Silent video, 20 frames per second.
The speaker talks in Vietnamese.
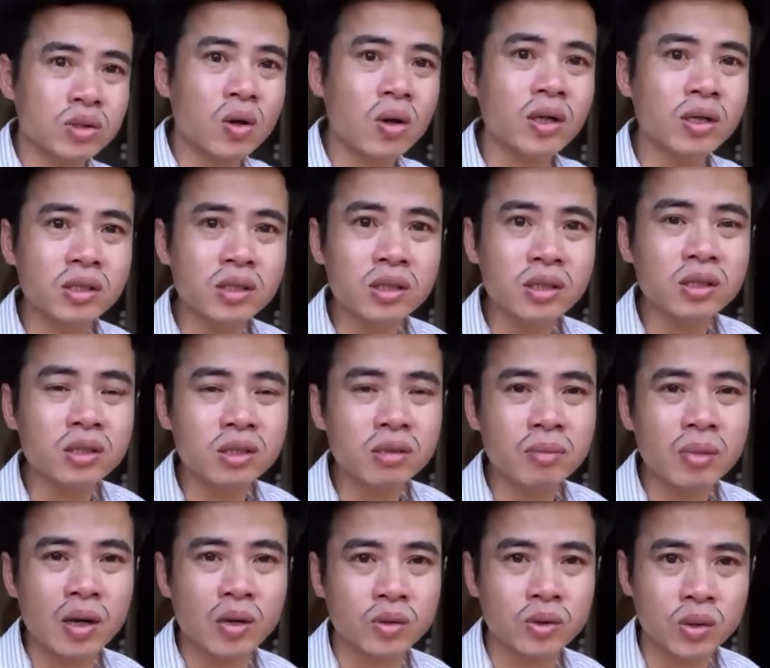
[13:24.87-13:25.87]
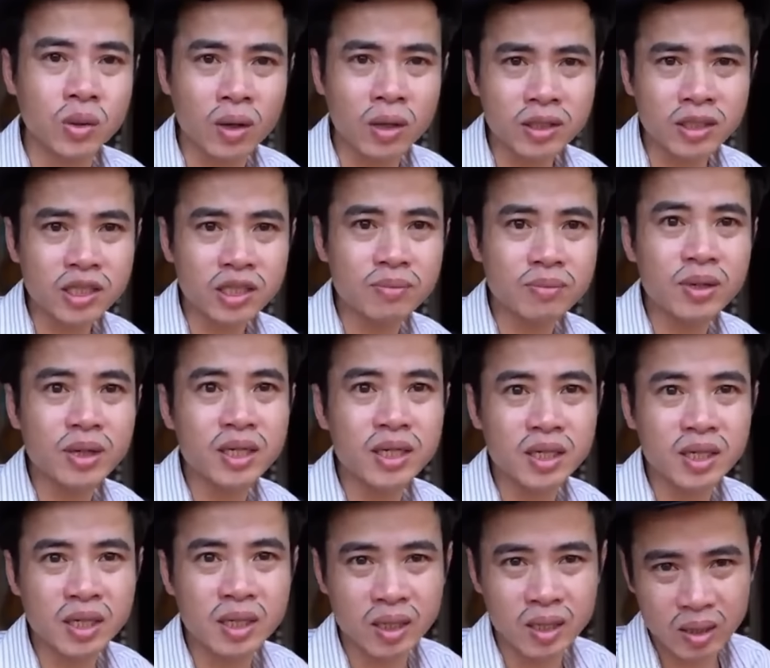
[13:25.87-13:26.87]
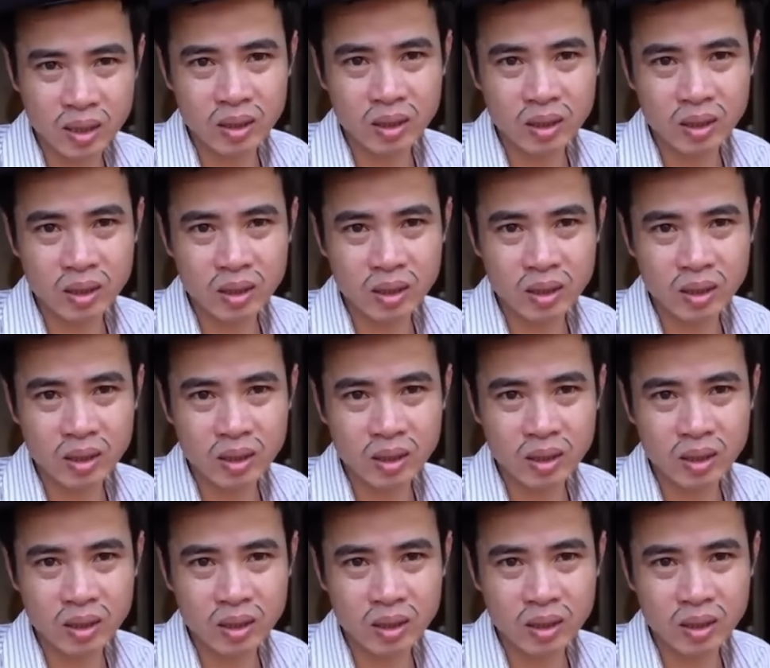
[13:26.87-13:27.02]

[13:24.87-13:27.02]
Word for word: gió chứ bảo chó gì mình